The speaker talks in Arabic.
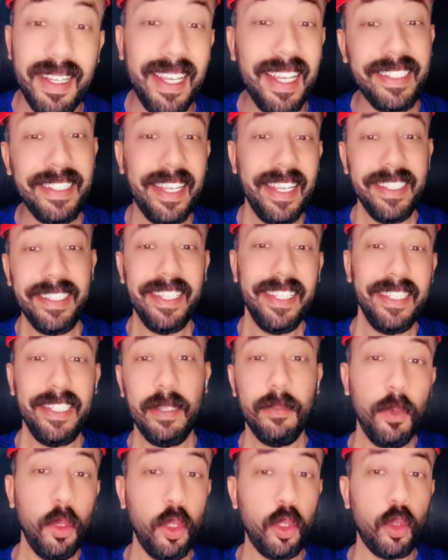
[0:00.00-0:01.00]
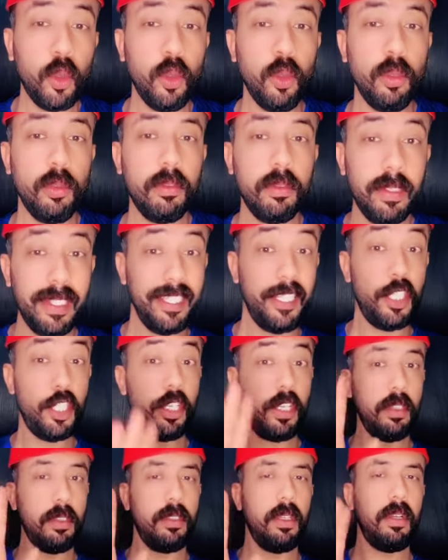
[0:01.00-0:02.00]
ادا ادي ايدي مولتو
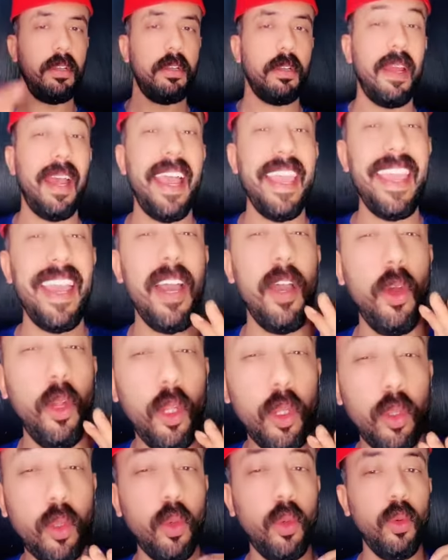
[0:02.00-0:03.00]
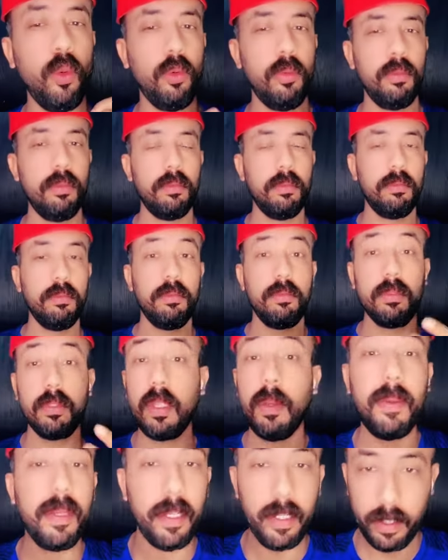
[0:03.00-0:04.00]
اتشنطر ايا هولتو
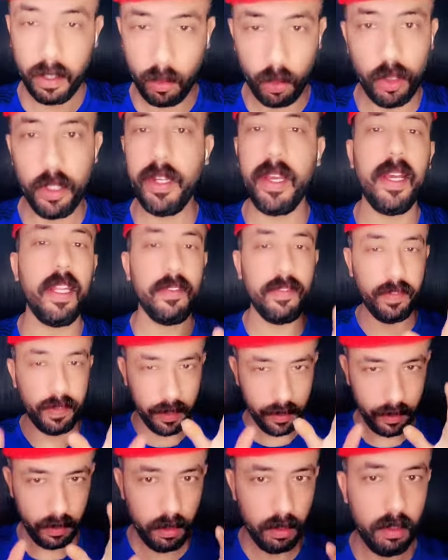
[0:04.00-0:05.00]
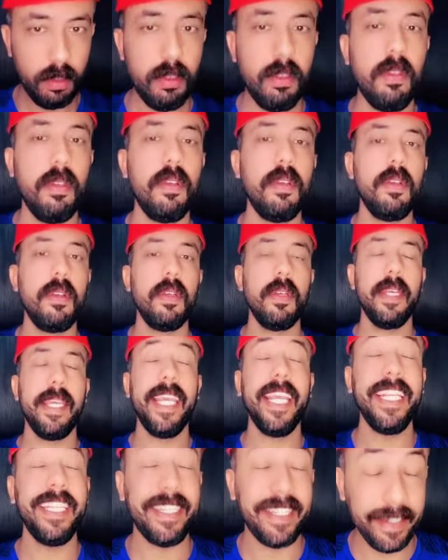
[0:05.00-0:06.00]
طبعا احنا كلنا عارفين
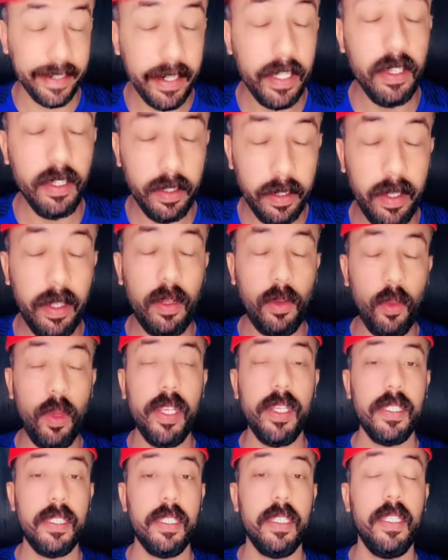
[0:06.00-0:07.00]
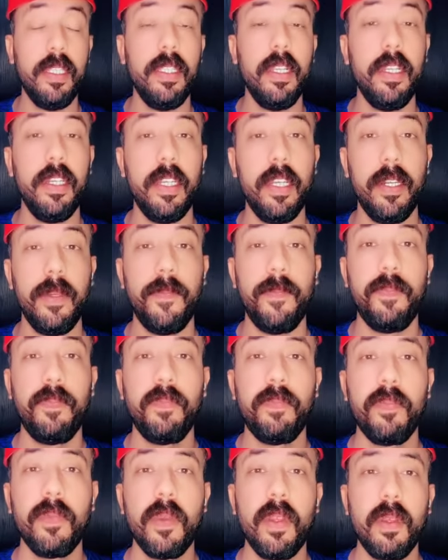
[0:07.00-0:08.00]
الترند ده كويس جدا يعني
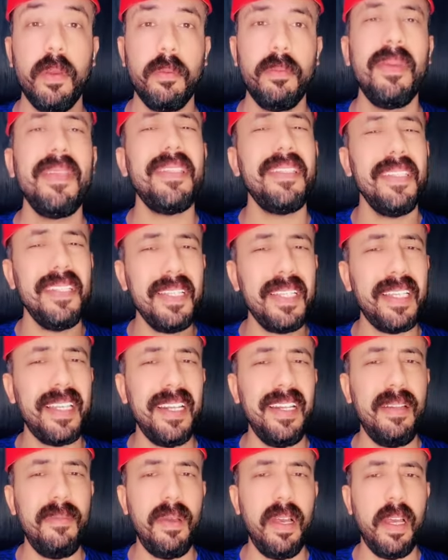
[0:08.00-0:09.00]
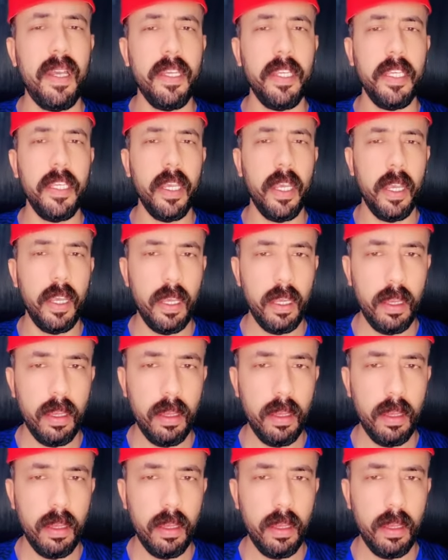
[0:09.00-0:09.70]
بس نتكلم حقيقه